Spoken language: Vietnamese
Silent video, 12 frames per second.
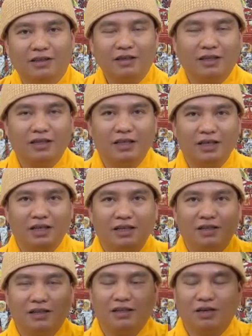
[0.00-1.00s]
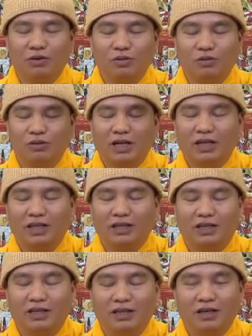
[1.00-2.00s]
tức là trên đầu chúng ta
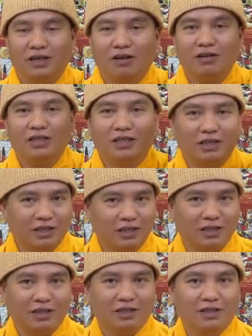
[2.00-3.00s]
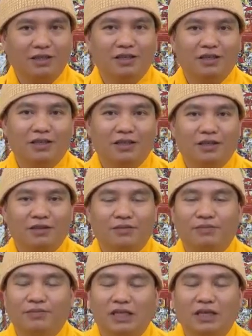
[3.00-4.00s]
thì có trời
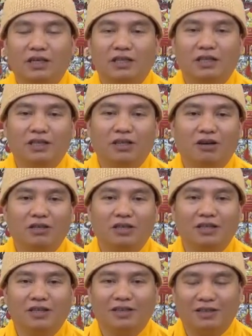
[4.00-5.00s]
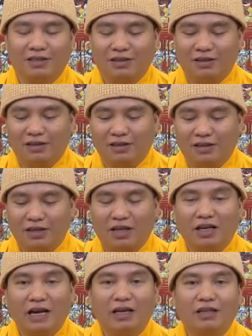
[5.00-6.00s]
trời thì cho gì ạ
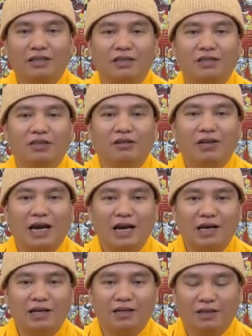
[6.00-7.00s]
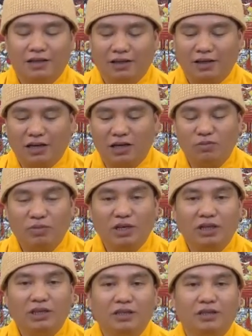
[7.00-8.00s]
cần nắng thì trời cho nắng cần
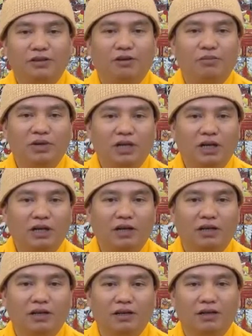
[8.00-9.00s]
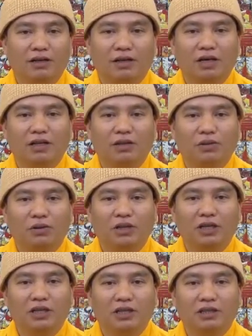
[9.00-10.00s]
mưa thì trời cho mưa cần tối
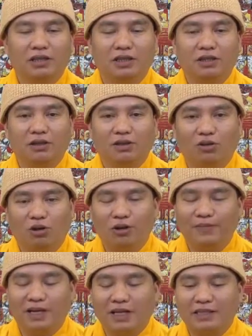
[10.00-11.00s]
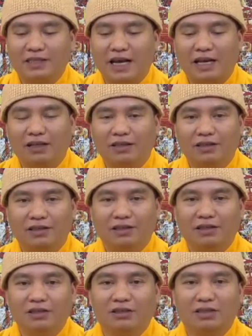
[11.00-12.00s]
thì trời, trời cho tối mà cần sáng thì
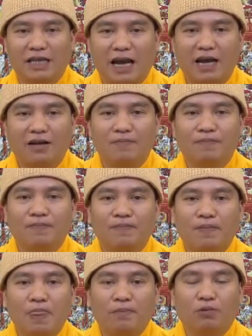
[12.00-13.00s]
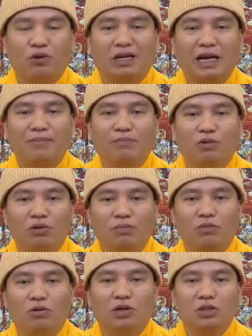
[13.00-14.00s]
trời cho sáng một năm
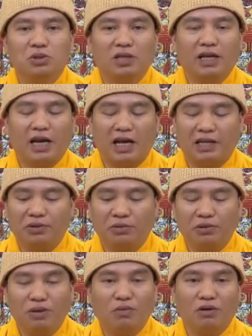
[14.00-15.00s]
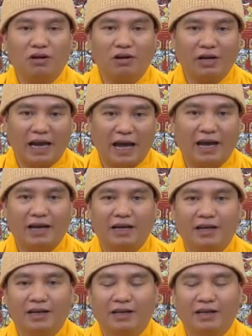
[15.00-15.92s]
bốn mùa xuân hạ thu đông rõ ràng